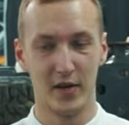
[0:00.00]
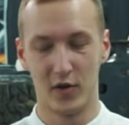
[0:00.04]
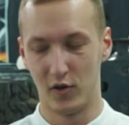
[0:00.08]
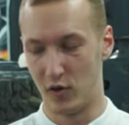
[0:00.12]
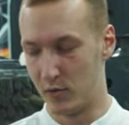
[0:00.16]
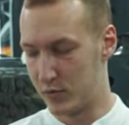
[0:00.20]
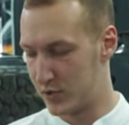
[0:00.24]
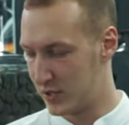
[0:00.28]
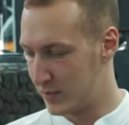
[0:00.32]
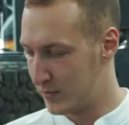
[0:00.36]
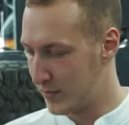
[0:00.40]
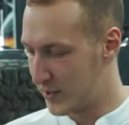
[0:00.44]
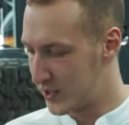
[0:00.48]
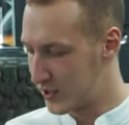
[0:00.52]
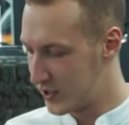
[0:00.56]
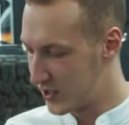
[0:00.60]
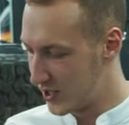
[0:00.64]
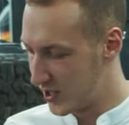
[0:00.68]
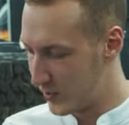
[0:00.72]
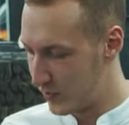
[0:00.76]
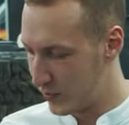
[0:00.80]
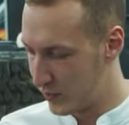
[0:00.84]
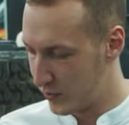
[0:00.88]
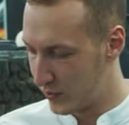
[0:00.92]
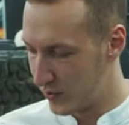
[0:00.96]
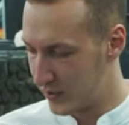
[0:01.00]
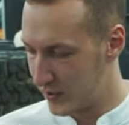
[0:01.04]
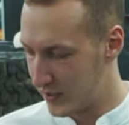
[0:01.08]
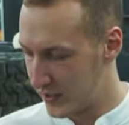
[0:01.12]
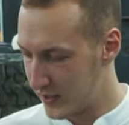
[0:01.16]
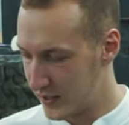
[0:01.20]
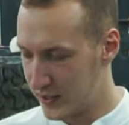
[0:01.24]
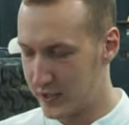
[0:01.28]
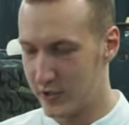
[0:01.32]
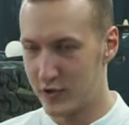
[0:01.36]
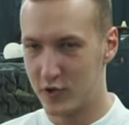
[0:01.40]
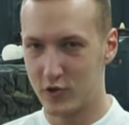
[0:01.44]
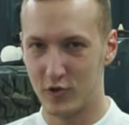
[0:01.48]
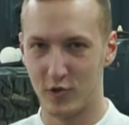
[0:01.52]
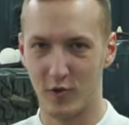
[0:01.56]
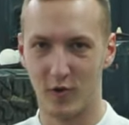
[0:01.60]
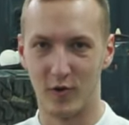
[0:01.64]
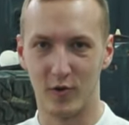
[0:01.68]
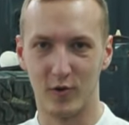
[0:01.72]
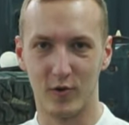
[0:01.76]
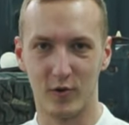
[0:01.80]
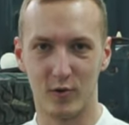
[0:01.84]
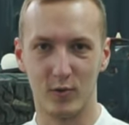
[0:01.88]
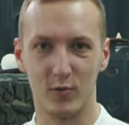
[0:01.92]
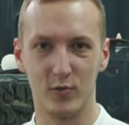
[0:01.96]
Ну, в общем, машина будет
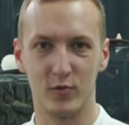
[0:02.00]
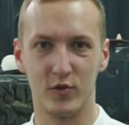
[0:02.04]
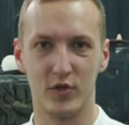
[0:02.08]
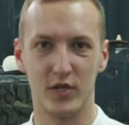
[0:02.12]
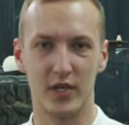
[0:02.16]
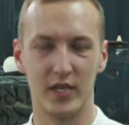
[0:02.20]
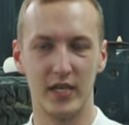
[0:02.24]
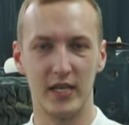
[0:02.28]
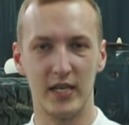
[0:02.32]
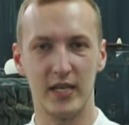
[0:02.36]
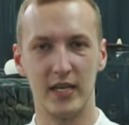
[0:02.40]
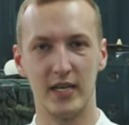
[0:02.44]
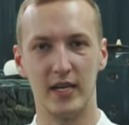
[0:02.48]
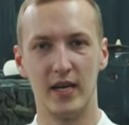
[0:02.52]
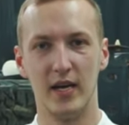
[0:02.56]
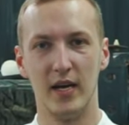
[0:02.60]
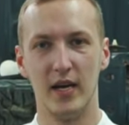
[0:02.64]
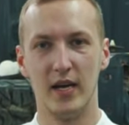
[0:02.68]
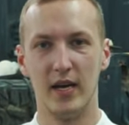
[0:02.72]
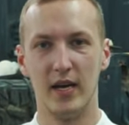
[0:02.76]
еще круче и